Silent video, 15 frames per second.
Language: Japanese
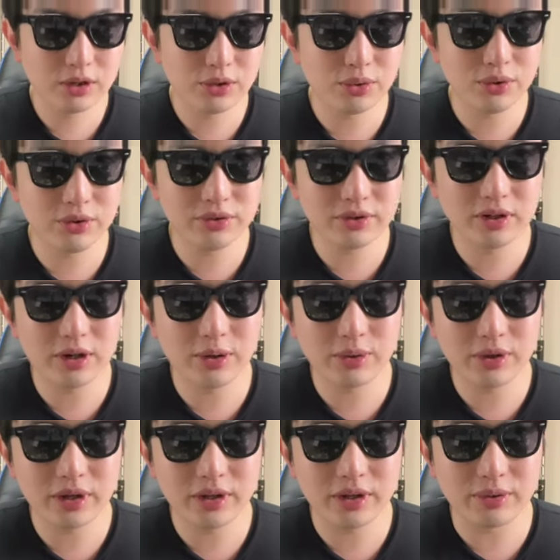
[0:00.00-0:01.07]
強烈な香り
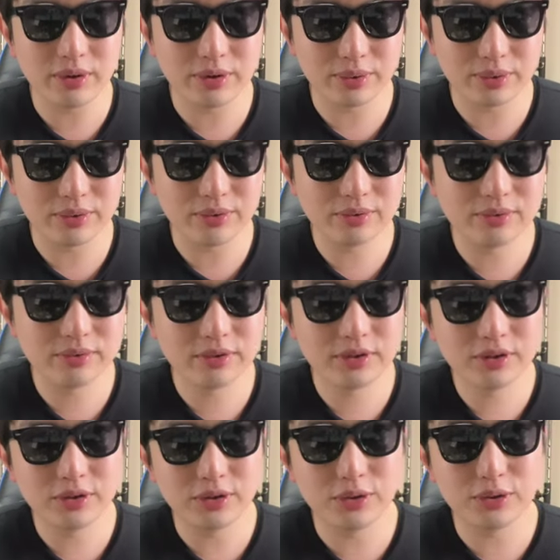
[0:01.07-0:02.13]
であってくれと。
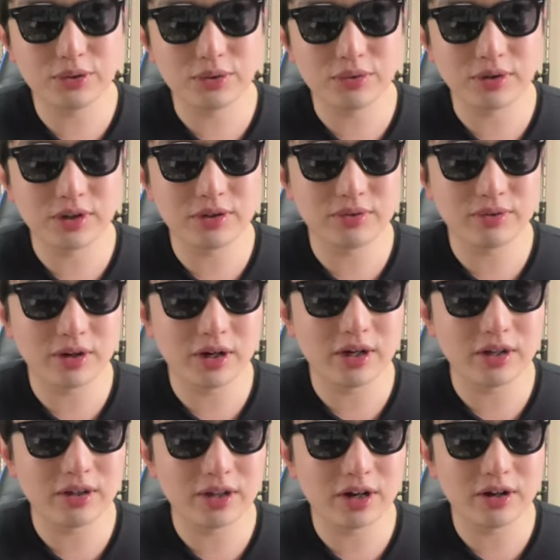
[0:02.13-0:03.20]
いうことを私は
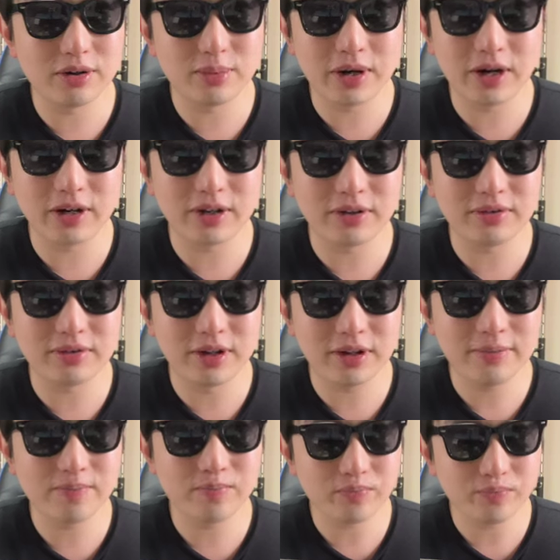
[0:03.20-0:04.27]
願うばかりですね。
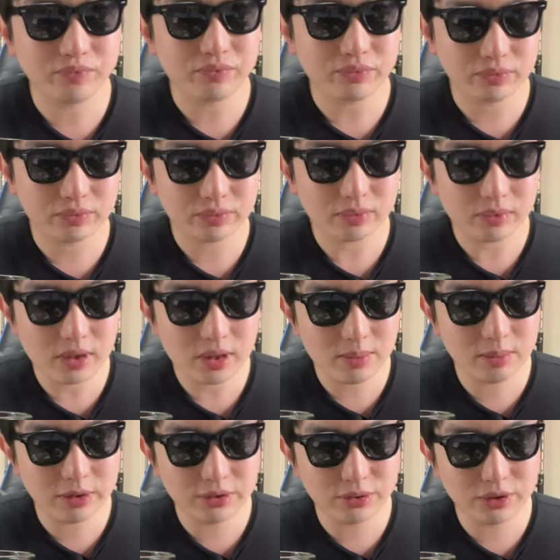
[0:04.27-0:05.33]

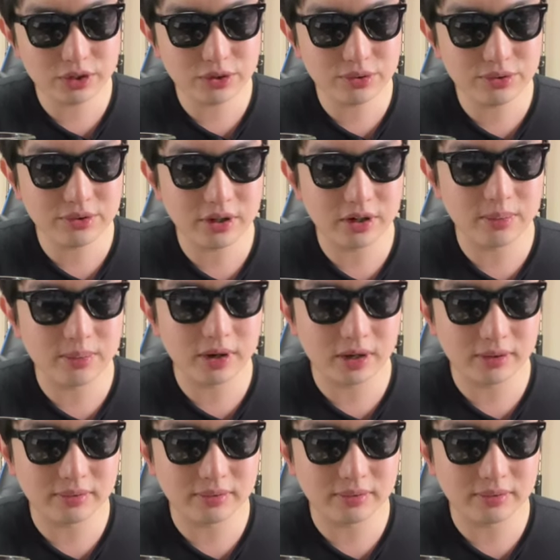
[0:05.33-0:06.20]
まあそういったジュースであれば